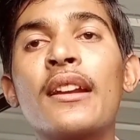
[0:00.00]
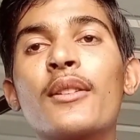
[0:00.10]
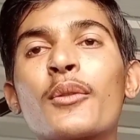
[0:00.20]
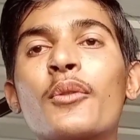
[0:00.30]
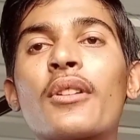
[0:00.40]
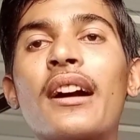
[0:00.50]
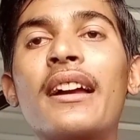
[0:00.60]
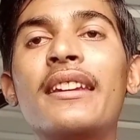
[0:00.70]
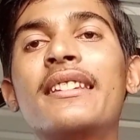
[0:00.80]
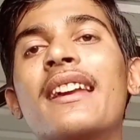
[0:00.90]
लोगों का
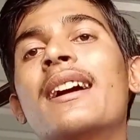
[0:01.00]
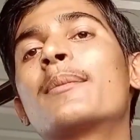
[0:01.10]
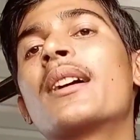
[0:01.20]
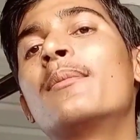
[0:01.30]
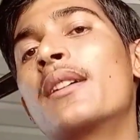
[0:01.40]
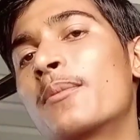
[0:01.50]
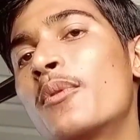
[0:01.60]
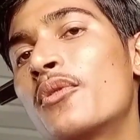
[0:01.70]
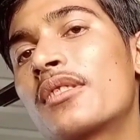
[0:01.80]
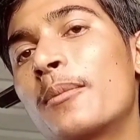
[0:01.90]
यानी आपका
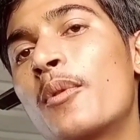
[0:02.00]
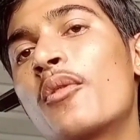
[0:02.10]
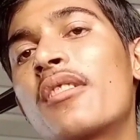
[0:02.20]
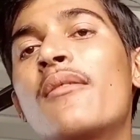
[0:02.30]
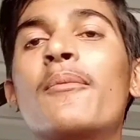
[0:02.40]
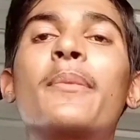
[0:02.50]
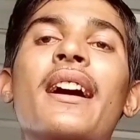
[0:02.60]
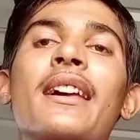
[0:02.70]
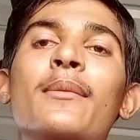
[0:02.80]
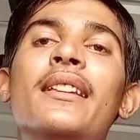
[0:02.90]
भरपूर सपोर्ट एवं
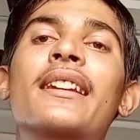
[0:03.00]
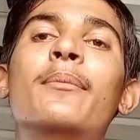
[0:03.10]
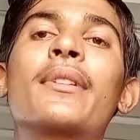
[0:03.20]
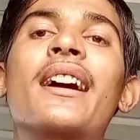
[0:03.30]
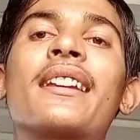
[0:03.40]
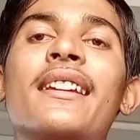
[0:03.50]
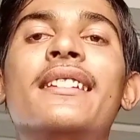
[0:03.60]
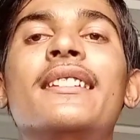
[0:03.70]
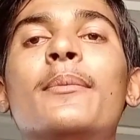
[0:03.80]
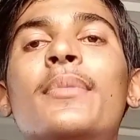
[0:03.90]
प्यार मिलेगा प्यार के
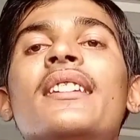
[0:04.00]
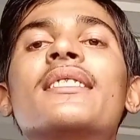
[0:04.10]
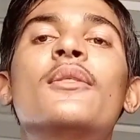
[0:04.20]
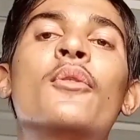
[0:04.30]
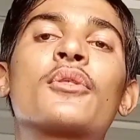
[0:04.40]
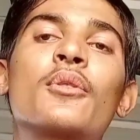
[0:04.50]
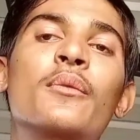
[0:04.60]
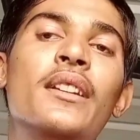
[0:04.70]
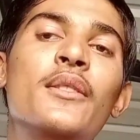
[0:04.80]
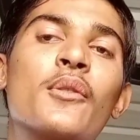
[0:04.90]
लिए प्लीज़ दोस्तों
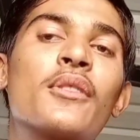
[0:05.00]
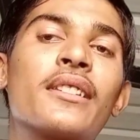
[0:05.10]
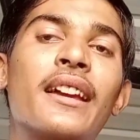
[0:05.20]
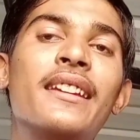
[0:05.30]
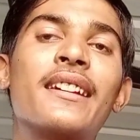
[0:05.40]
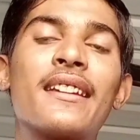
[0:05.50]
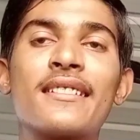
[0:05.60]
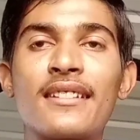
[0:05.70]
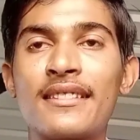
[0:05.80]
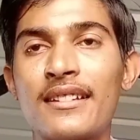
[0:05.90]
वीडियो को लाइक करें
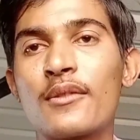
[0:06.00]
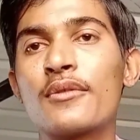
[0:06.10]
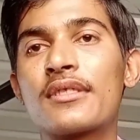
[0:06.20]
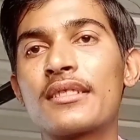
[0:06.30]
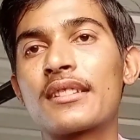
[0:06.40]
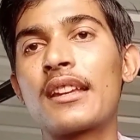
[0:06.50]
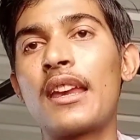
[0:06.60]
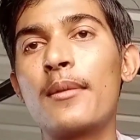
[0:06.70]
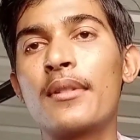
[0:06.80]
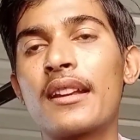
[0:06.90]
चैनल को
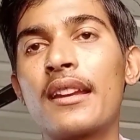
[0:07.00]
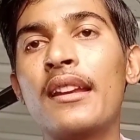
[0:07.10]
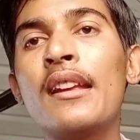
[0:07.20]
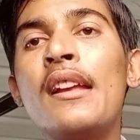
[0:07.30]
सब्सक्राइब करें